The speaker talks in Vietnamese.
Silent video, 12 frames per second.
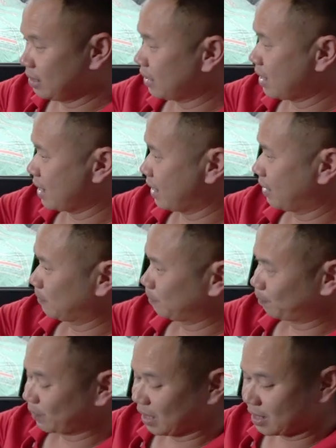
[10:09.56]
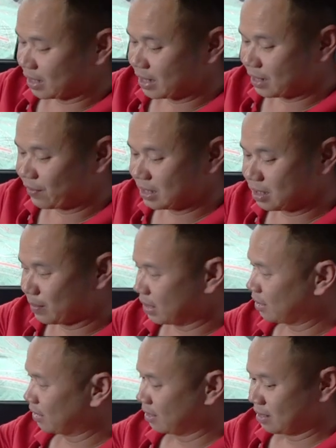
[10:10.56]
như thế này này nhà ghế ngay phía trước này
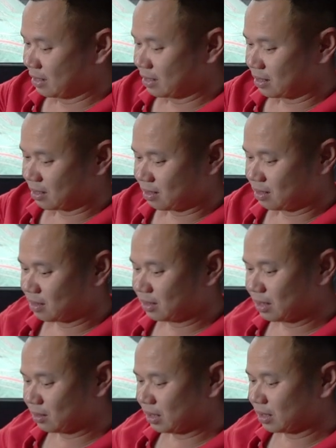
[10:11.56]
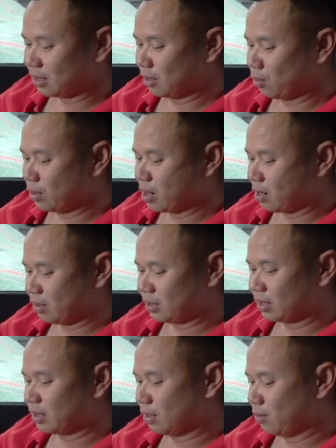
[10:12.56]
à, thì có thể tiến lùi nó điều
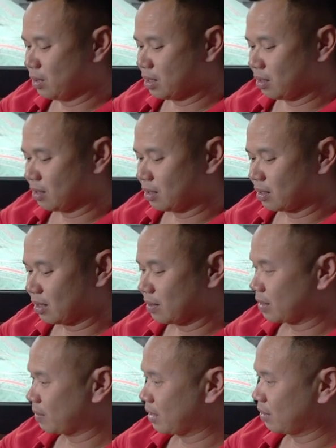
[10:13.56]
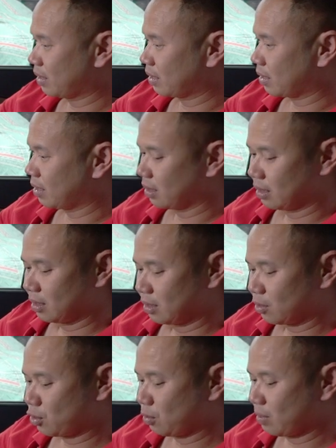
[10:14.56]
chỉnh tiến lùi nó à, các bạn có thể thấy
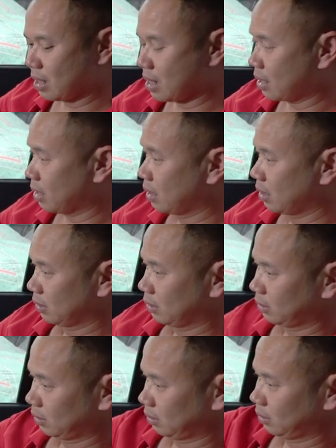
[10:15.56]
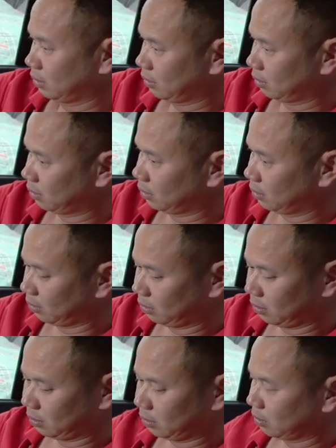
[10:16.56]
nói chung là
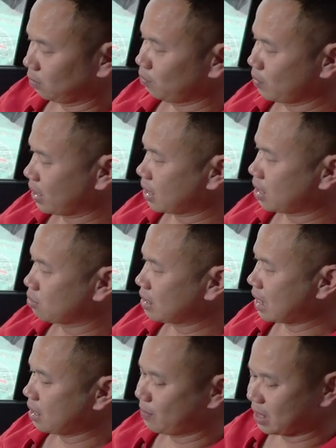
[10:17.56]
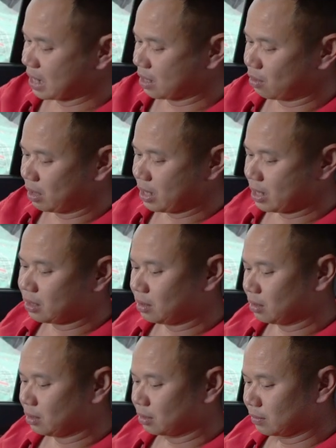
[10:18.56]
uh, mình cần không gian thì mình đẩy nó
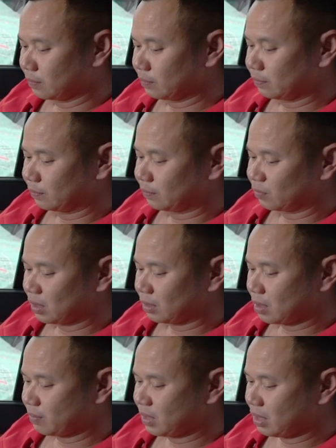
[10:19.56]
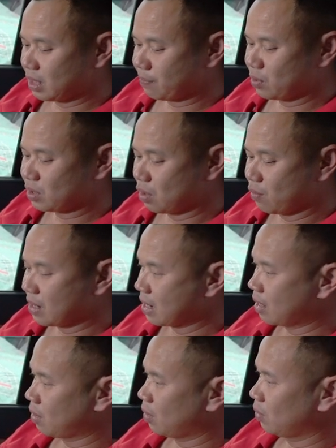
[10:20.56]
lên thậm chí gập nó sâu
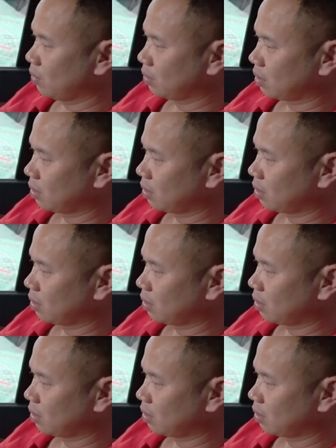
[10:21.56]
vào